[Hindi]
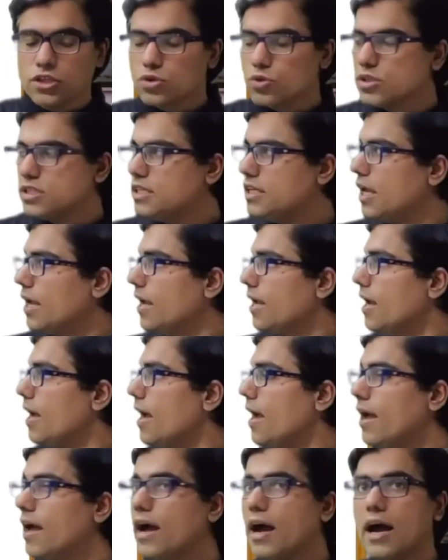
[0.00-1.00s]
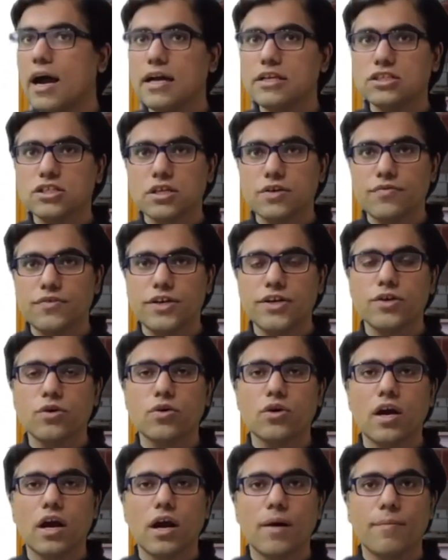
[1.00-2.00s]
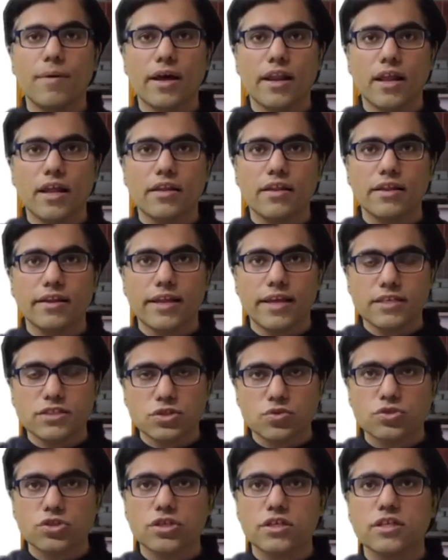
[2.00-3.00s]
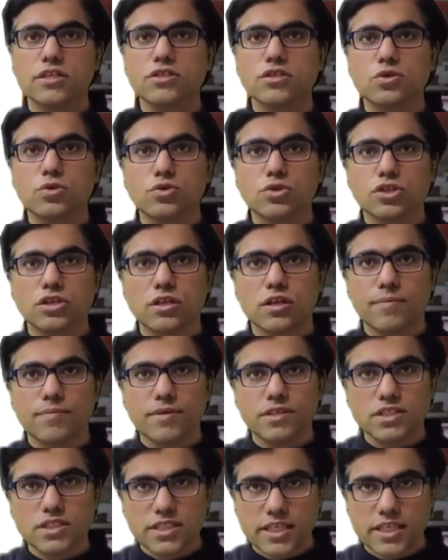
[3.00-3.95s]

तो ये है आज की वीडियो का हमारा नेक्स्ट क्वेश्चन इज क्वेश्चन नंबर